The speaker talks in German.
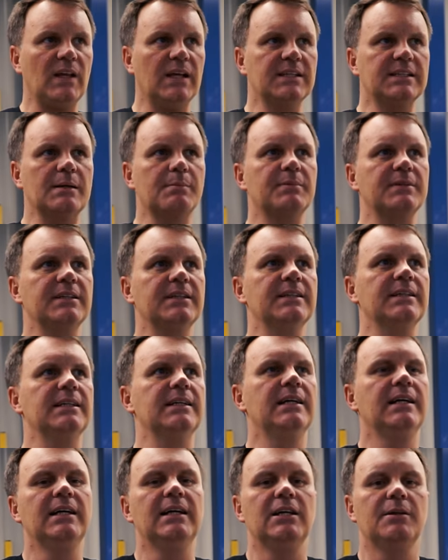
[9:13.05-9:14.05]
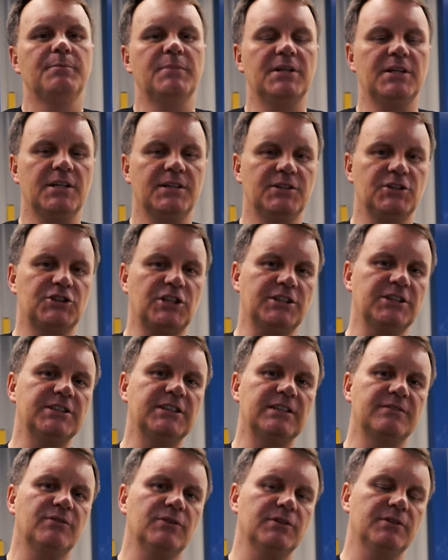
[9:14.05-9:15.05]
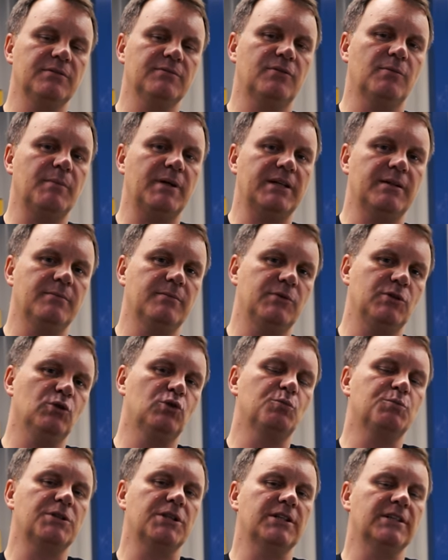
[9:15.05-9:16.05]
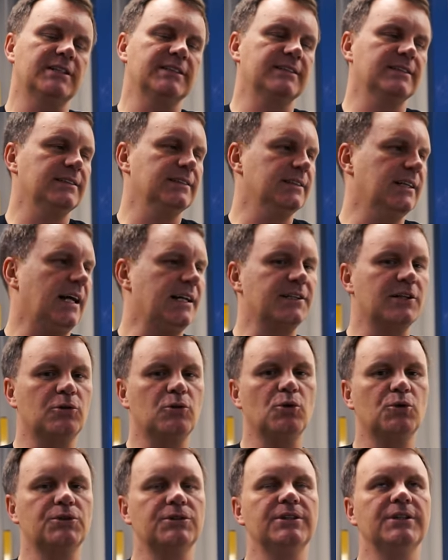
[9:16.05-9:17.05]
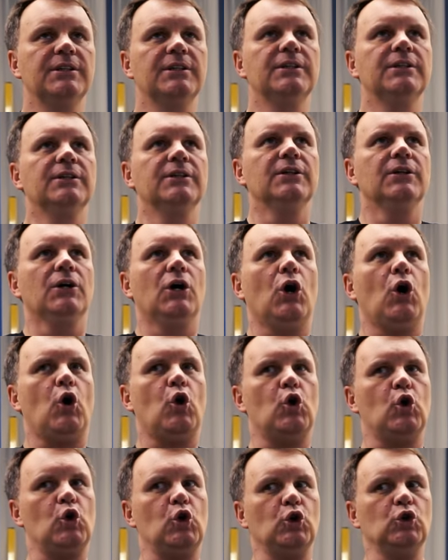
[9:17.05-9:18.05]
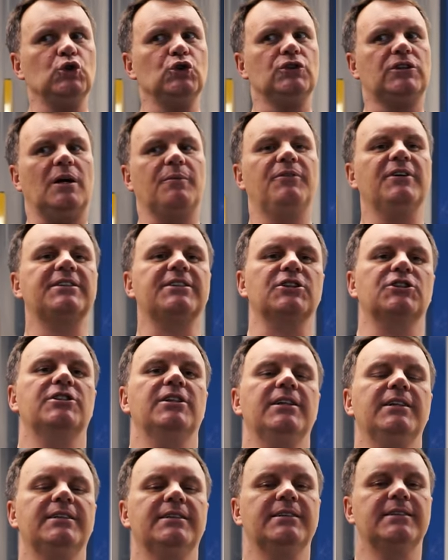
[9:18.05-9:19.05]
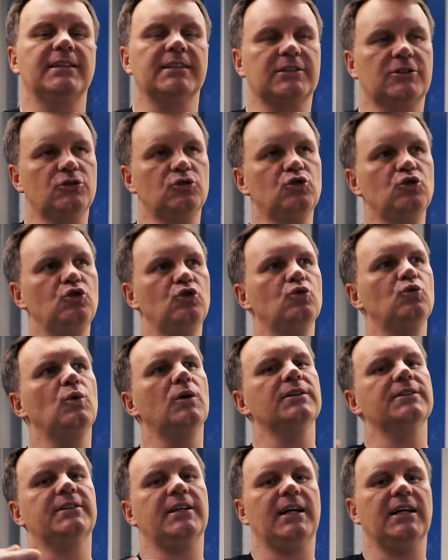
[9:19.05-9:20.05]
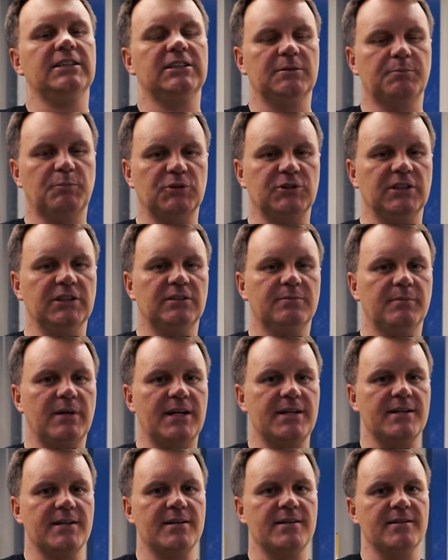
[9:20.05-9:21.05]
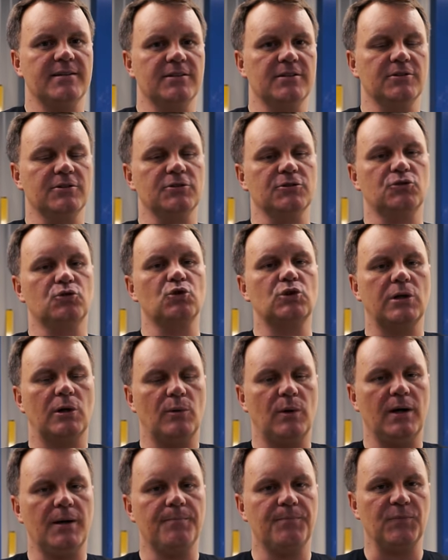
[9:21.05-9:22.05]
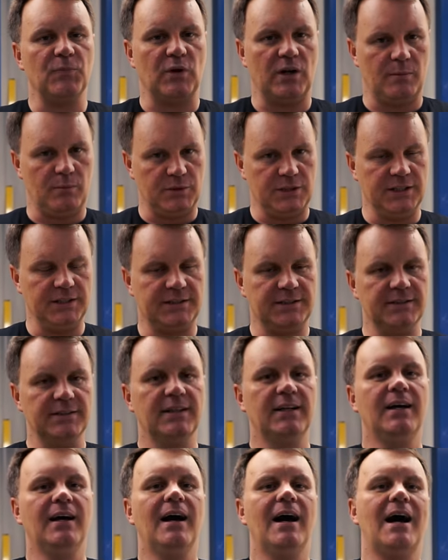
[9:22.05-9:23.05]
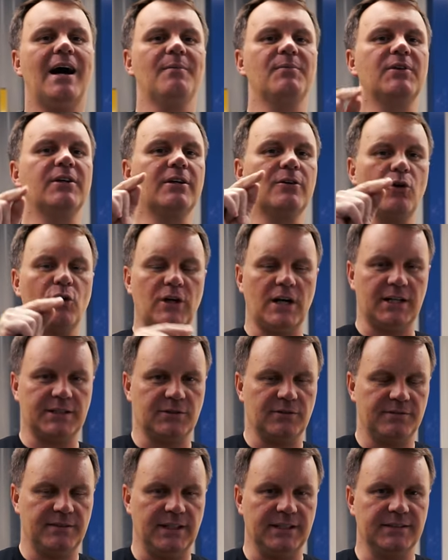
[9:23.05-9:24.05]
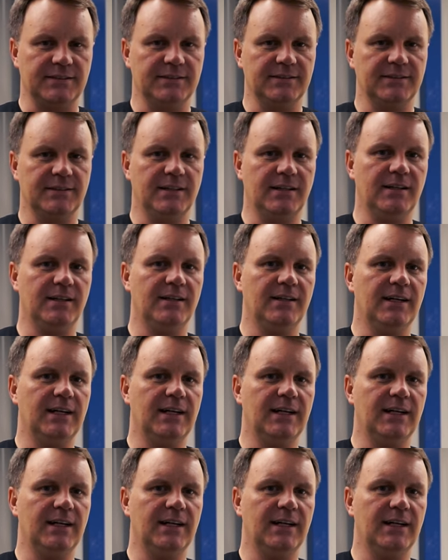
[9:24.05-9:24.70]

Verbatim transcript: Ich habe äh, mir die Statistik von, von meinem YouTube-Channel äh, angeguckt und habe festgestellt, dass nur 30% meiner äh, Zuschauer oder Abonnenten haben die Glocke aktiviert. Ja?